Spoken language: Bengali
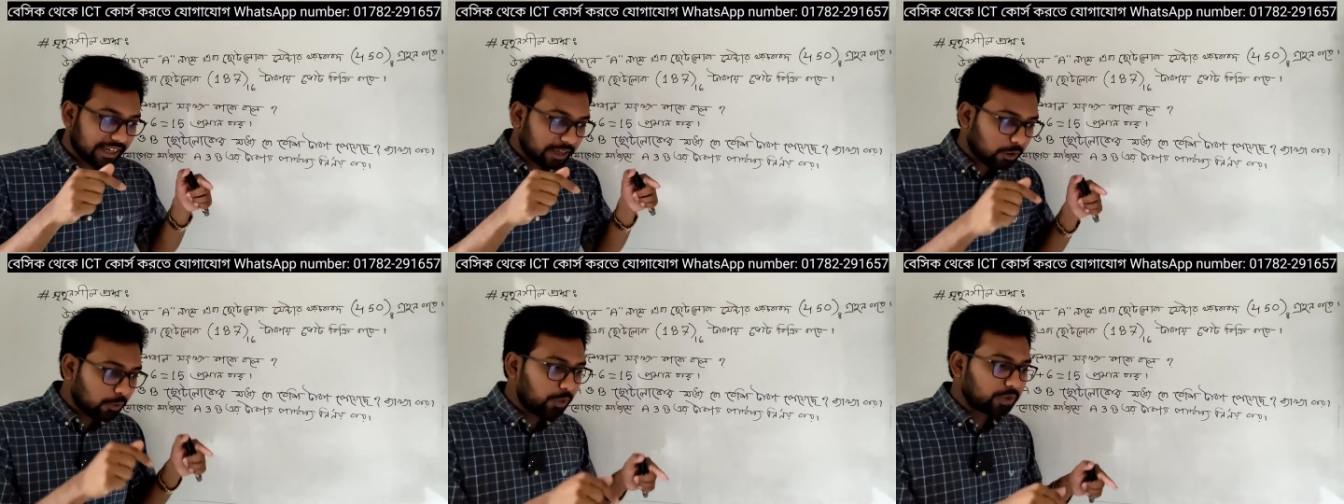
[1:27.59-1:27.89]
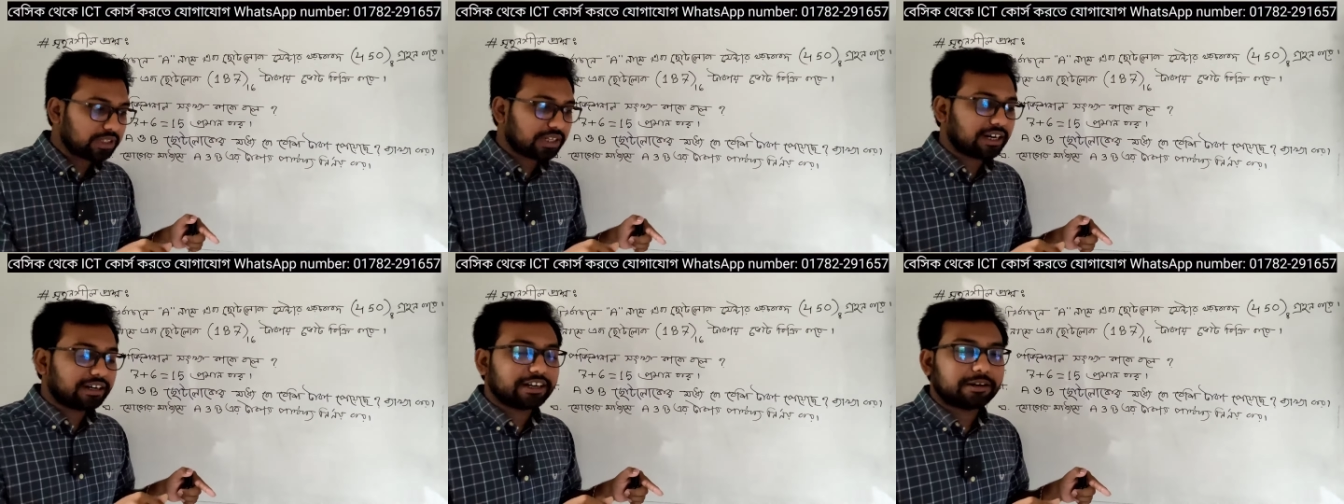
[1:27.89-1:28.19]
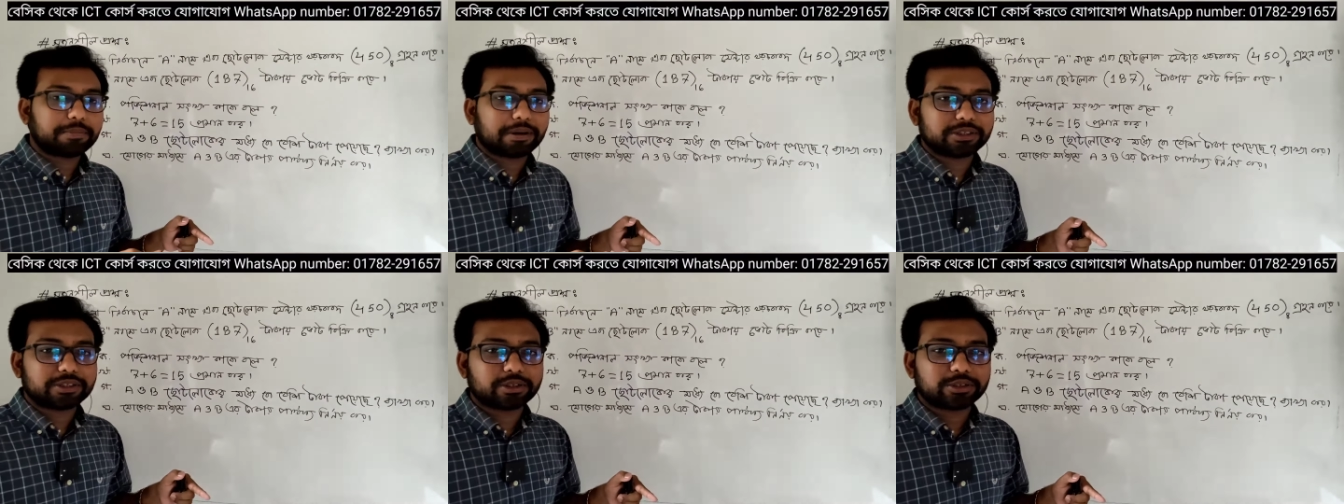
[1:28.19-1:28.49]
এই উপজেলা
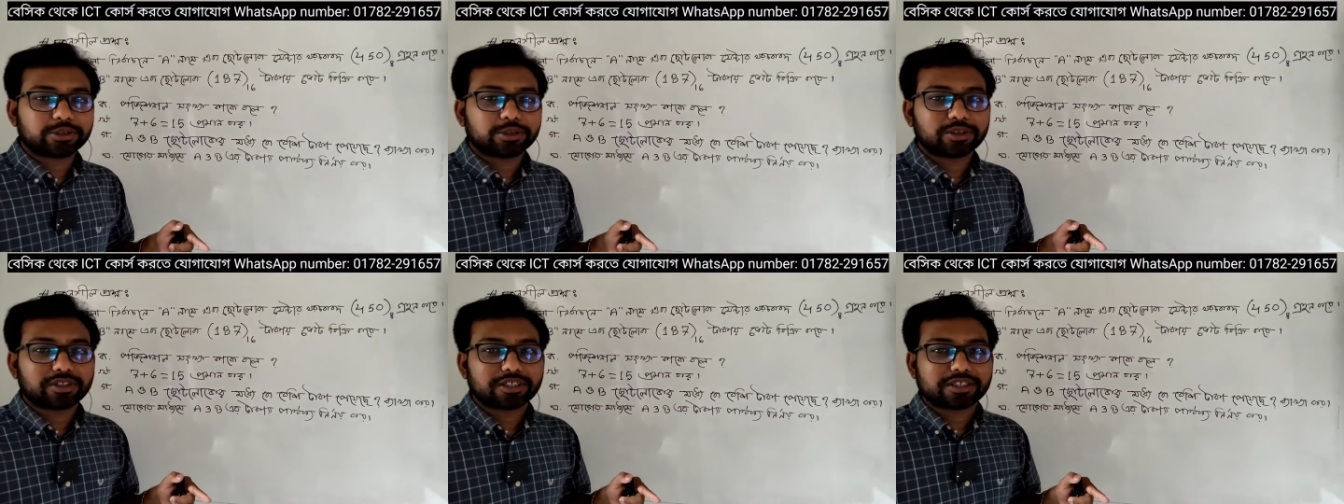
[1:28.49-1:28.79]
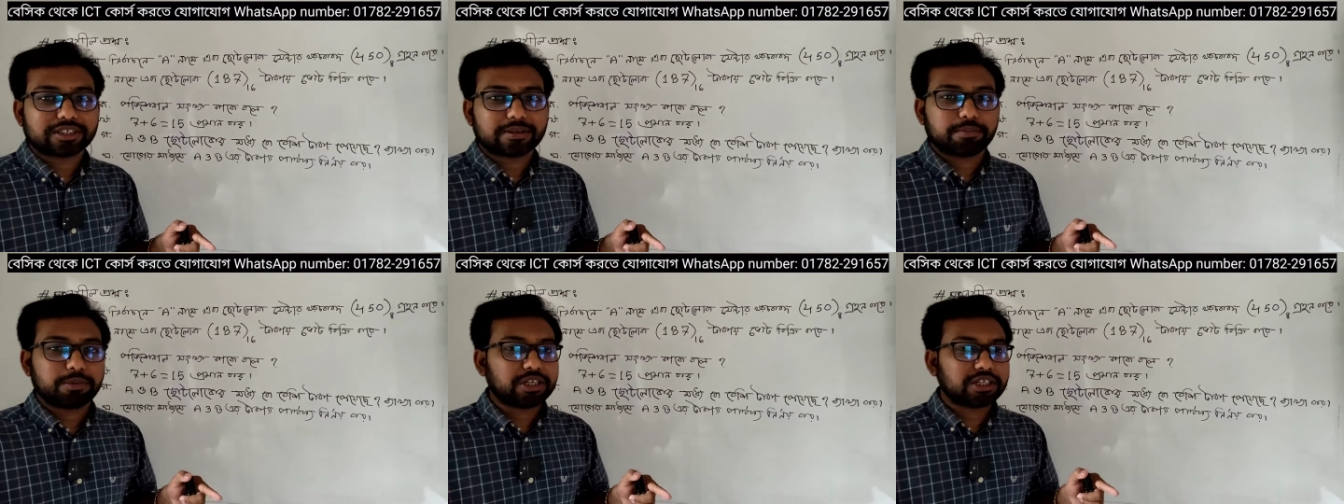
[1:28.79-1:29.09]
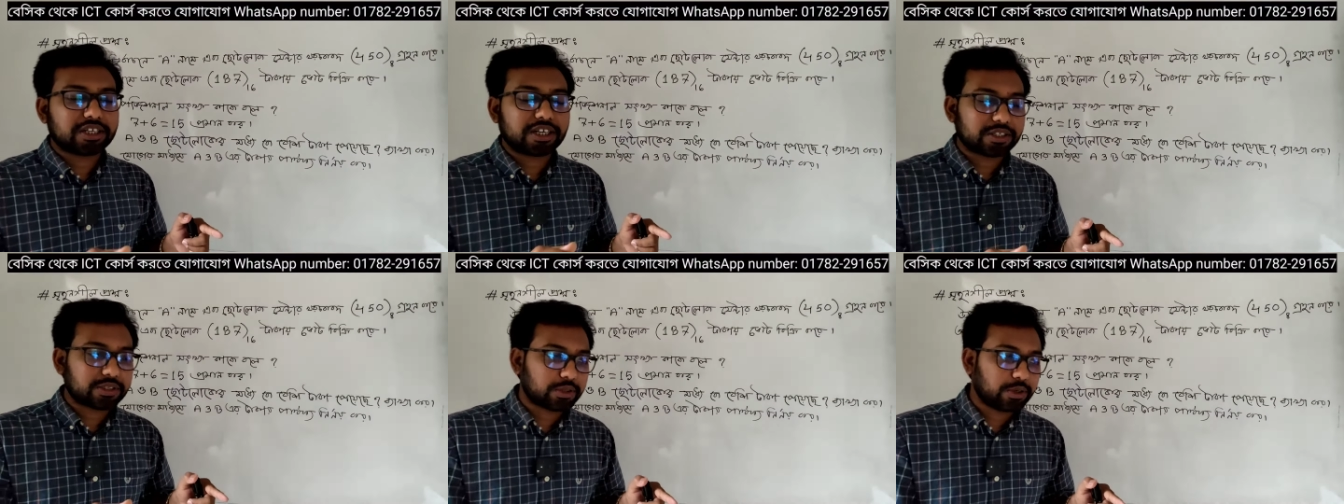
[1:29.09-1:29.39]
নির্বাচন চলতেছে
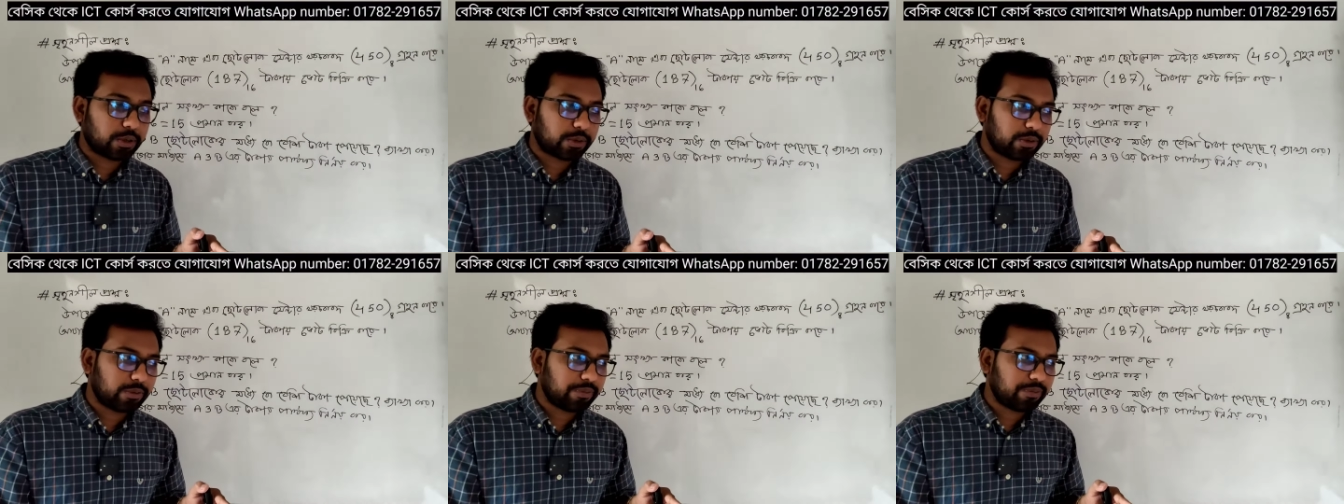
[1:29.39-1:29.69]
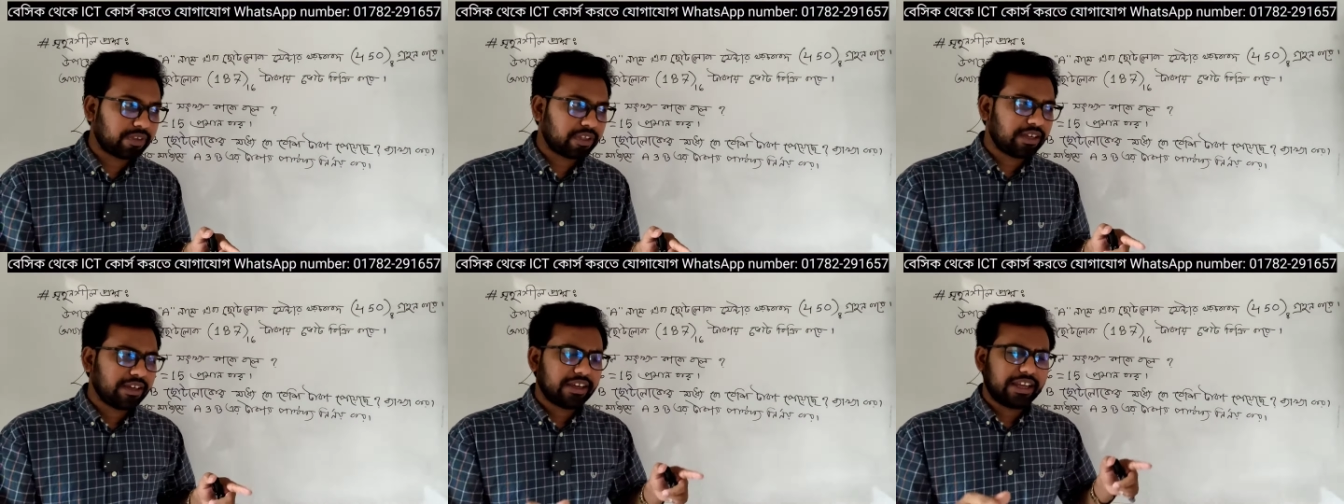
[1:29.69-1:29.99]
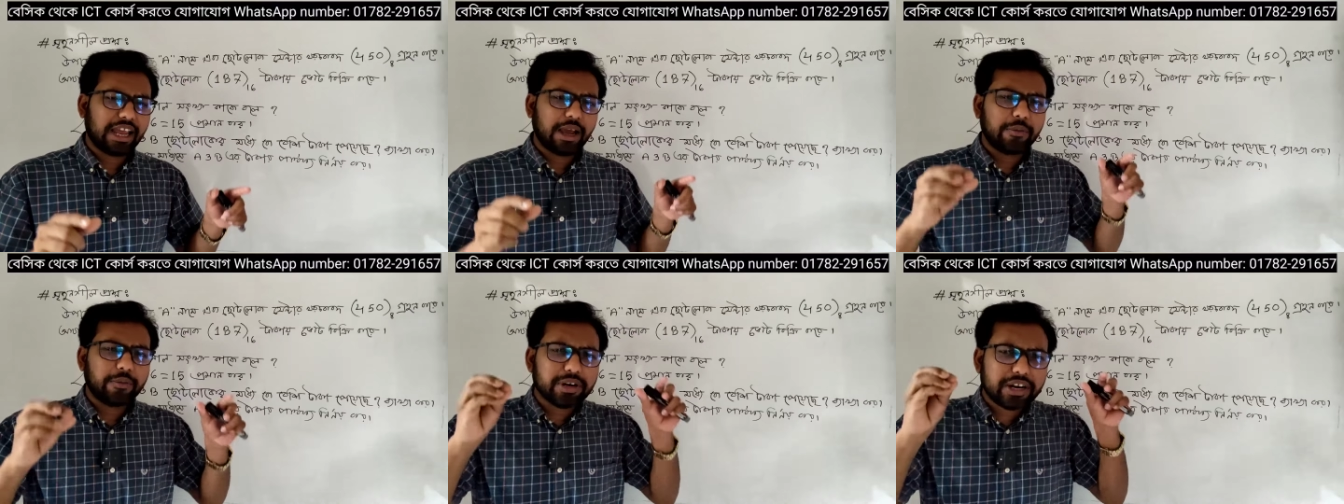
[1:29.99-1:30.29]
বিশ্বাস করো
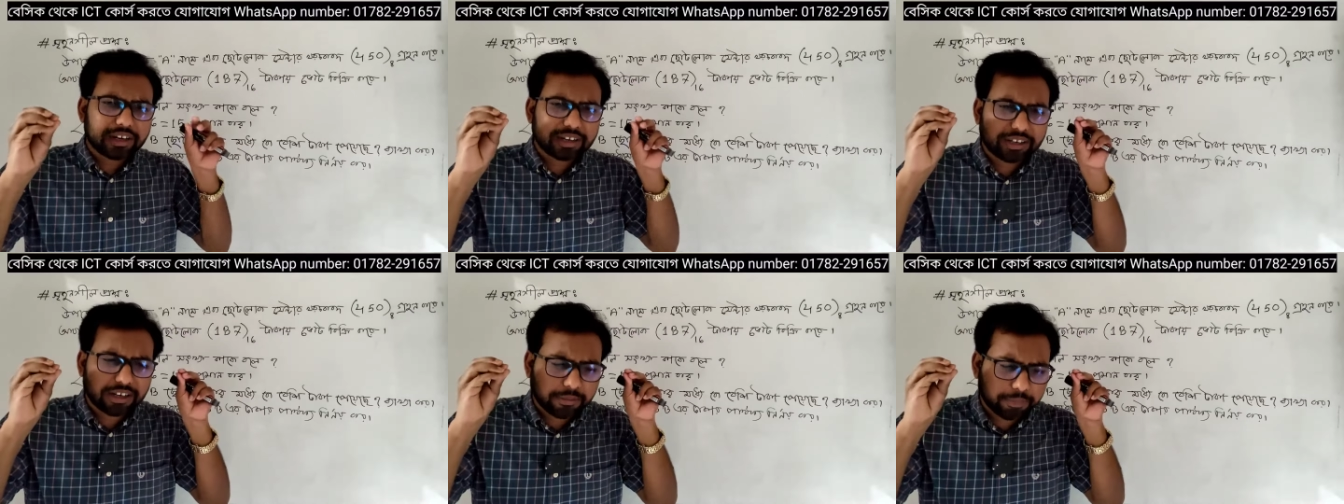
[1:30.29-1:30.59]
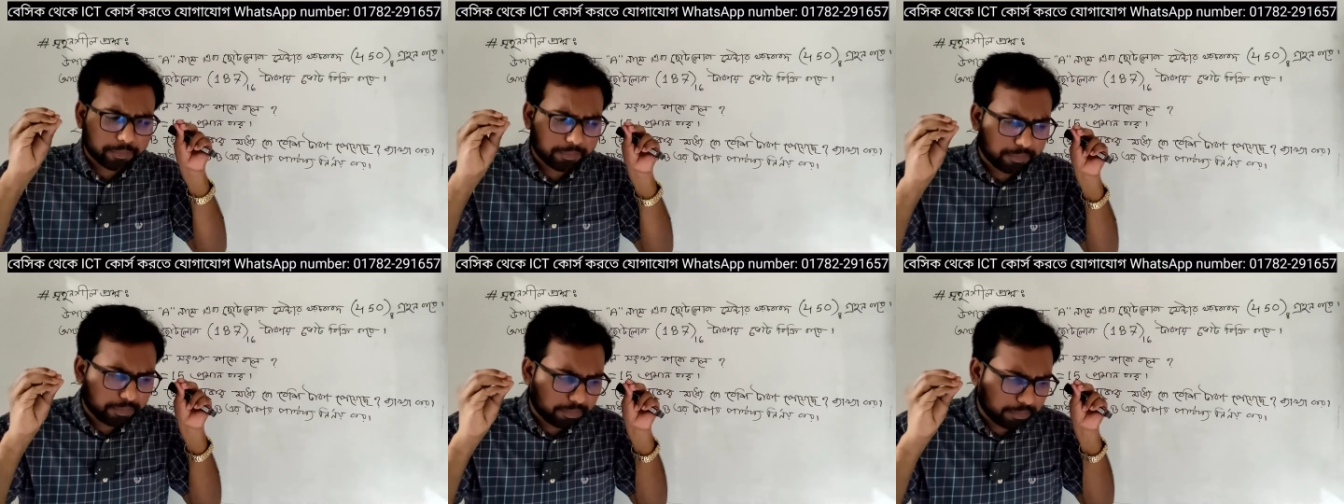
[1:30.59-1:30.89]
এমন একটা